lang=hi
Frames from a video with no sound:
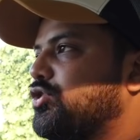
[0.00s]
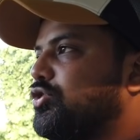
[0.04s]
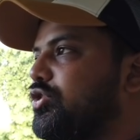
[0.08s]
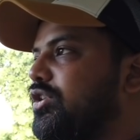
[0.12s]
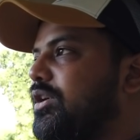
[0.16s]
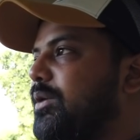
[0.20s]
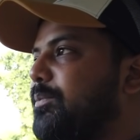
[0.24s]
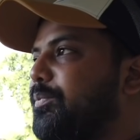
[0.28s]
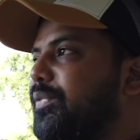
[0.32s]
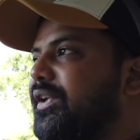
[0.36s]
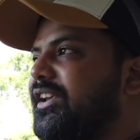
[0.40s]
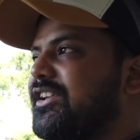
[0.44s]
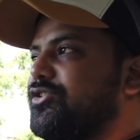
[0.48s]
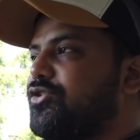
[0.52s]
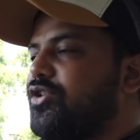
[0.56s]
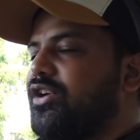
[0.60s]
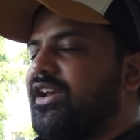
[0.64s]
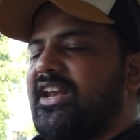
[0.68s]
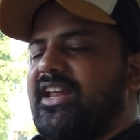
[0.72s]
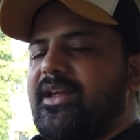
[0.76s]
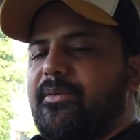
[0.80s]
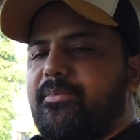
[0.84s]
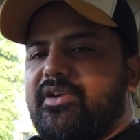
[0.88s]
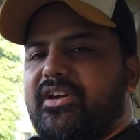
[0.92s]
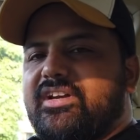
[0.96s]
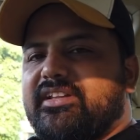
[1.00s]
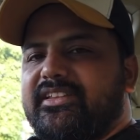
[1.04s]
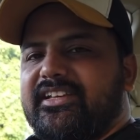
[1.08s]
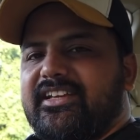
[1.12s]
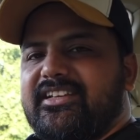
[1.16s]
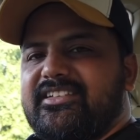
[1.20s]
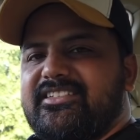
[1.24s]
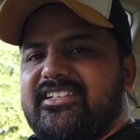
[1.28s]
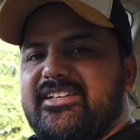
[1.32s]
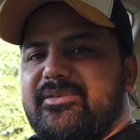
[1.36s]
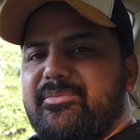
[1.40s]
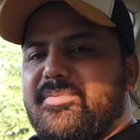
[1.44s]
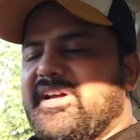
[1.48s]
तो कंपनी जो क्लेम करती है
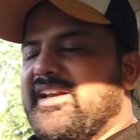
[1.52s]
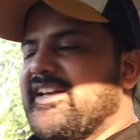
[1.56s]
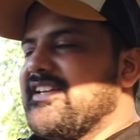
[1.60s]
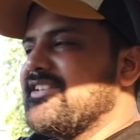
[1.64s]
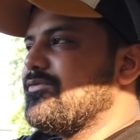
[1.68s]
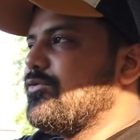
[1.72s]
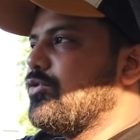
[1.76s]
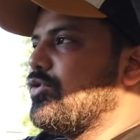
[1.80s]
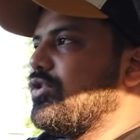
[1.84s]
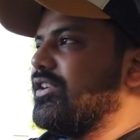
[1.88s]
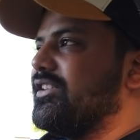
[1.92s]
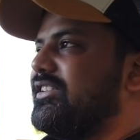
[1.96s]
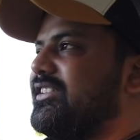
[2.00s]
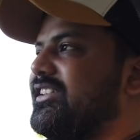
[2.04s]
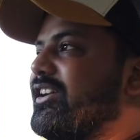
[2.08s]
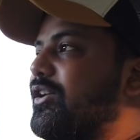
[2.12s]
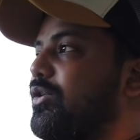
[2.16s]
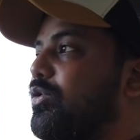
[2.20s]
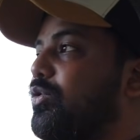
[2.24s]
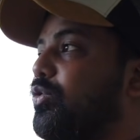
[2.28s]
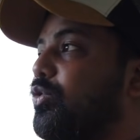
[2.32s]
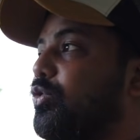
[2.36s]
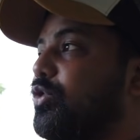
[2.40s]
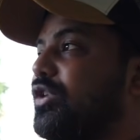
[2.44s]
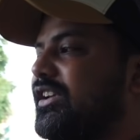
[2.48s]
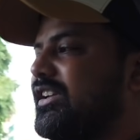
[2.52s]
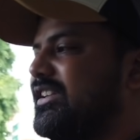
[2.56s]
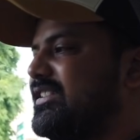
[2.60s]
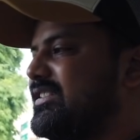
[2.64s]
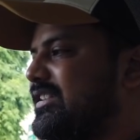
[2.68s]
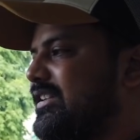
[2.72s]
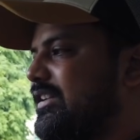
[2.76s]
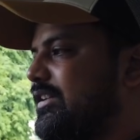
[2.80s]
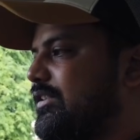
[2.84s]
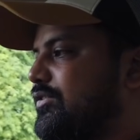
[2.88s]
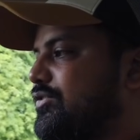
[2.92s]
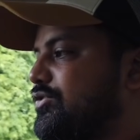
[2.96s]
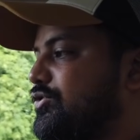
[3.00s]
इसकी माइलेज वो करती है उन्नीस
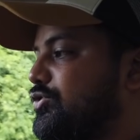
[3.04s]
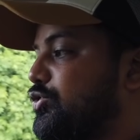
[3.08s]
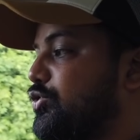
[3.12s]
की